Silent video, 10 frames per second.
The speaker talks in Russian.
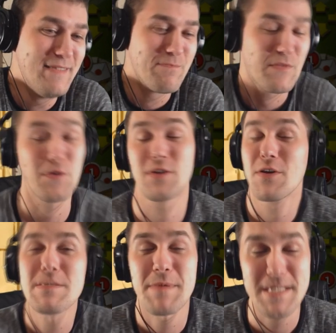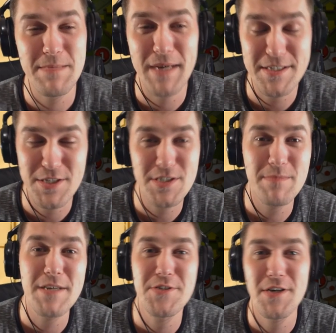вот. Но спасибо, IGG,
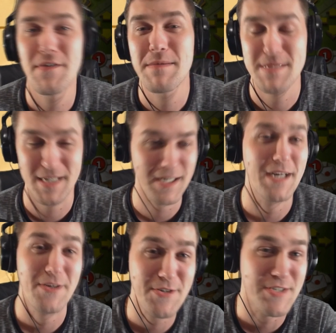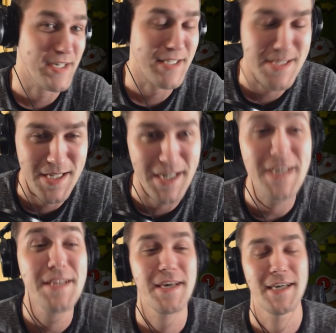большое вам за хорошее
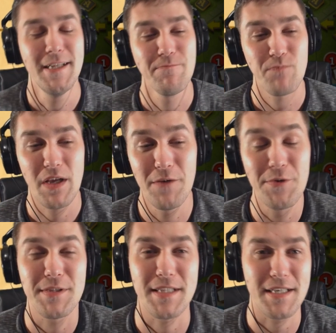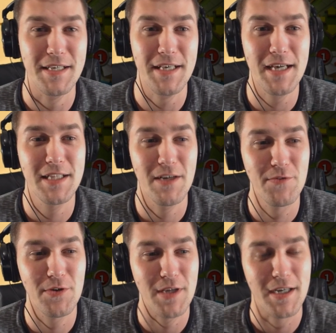настроение. Вот, э, я
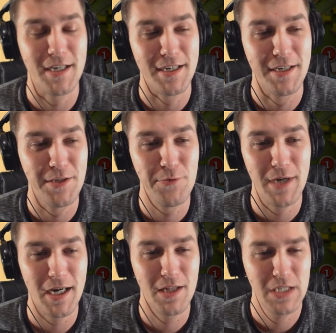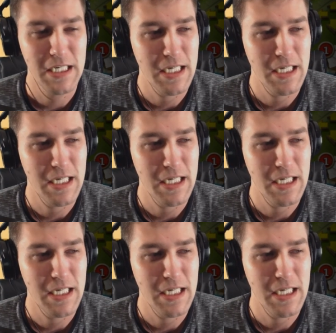давно так э, не угорал.